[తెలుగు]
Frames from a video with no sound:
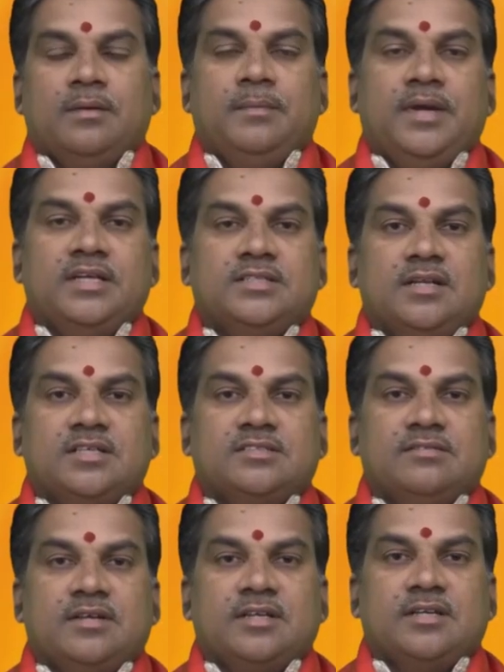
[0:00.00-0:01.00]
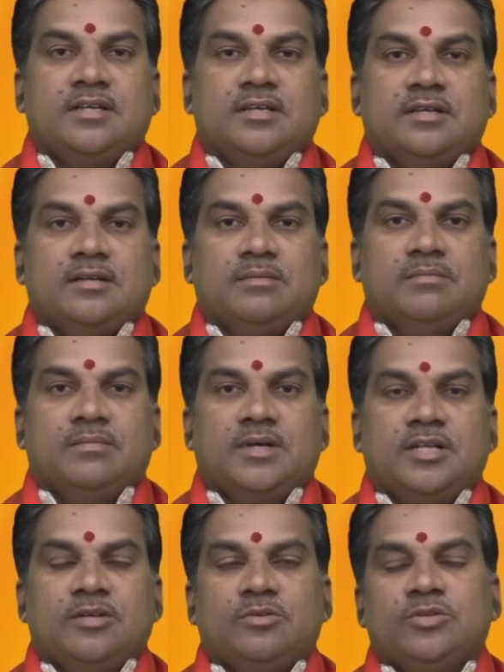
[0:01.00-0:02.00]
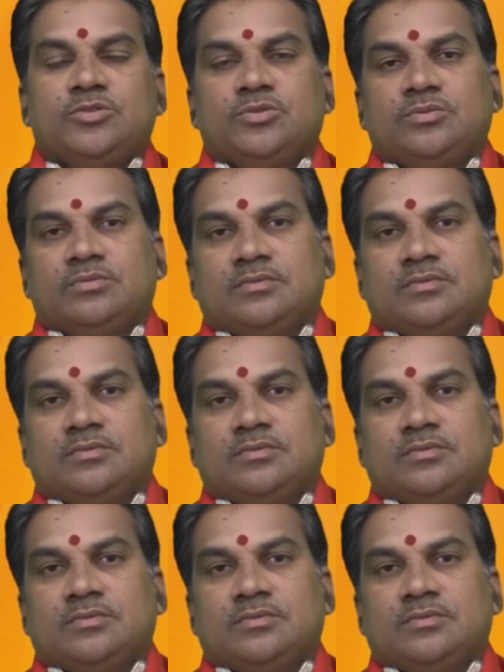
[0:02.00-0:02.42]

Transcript: మేషరాశి వారికి మరి ఈరోజు